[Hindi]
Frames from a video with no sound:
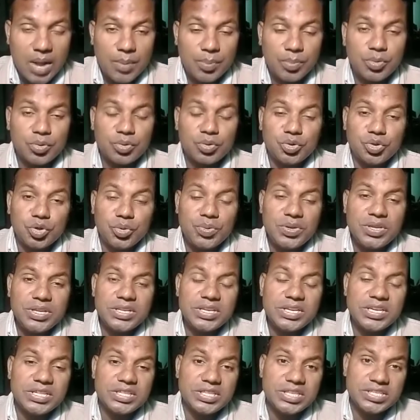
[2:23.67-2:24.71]
आपको जो भी
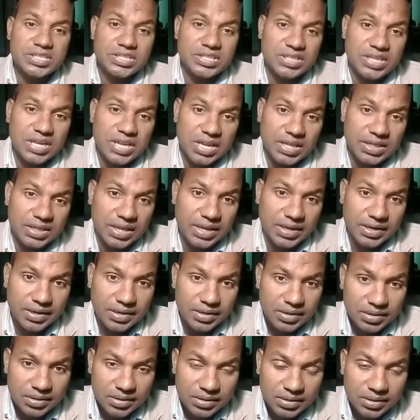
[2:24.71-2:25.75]
निर्देश दिया जाता है
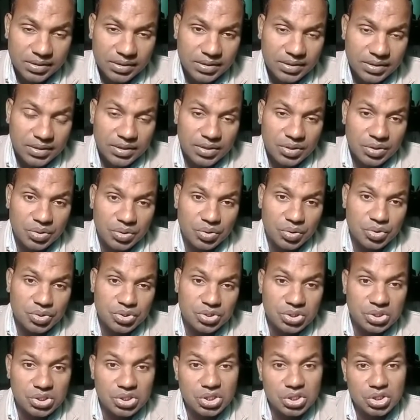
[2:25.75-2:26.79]

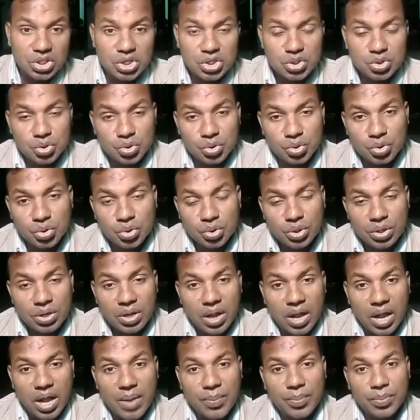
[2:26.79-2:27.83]
उस निर्देश को
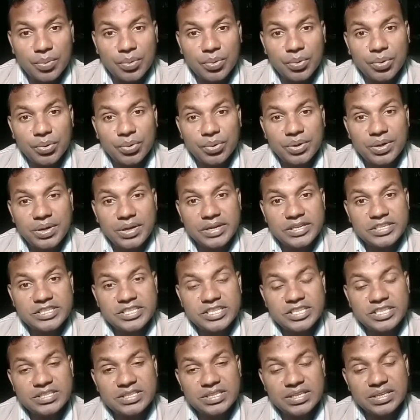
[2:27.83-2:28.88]
आपको
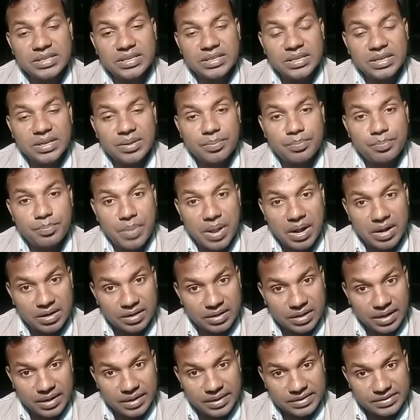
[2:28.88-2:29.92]
अच्छे से
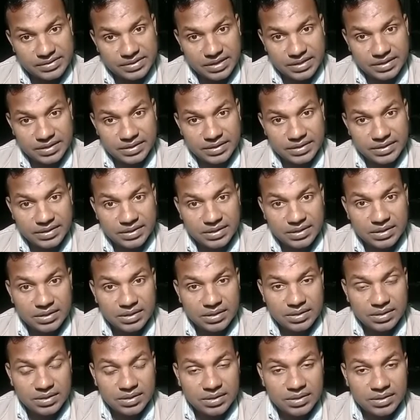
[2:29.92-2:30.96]
पालन करना चाहिए
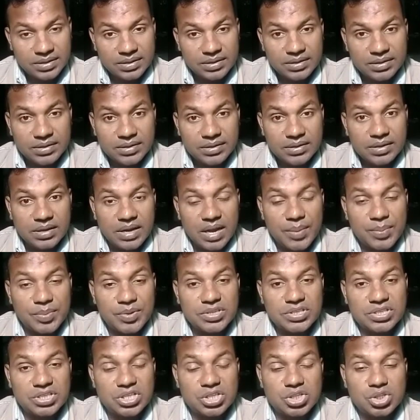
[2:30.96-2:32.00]

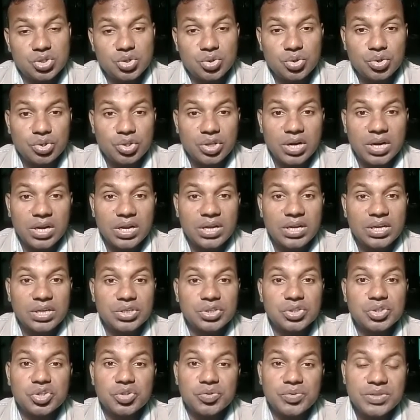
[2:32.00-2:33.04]
आपके चिकित्सकों के द्वारा
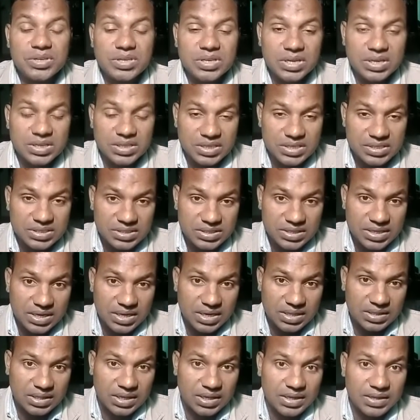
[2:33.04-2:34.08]
जो भी निर्देश दिया
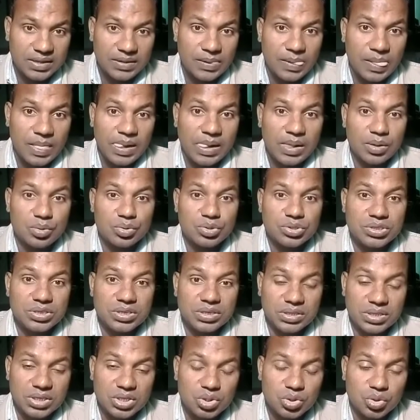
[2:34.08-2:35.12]
जाता है उस
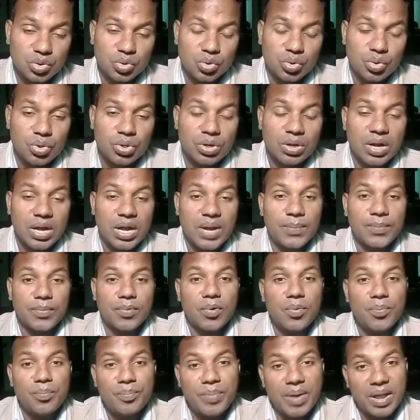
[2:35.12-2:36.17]
निर्देश को
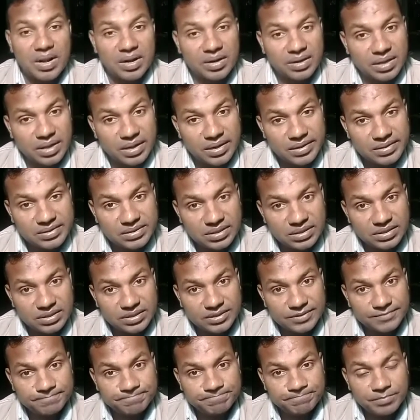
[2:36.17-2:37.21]
आपको पालन करना
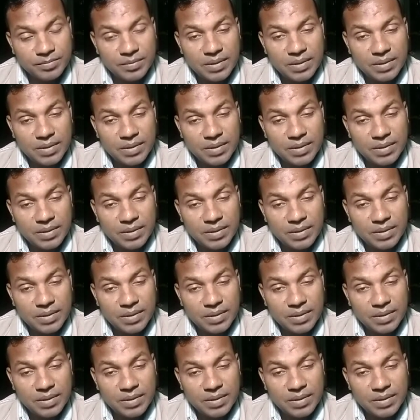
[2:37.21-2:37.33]
चाहिए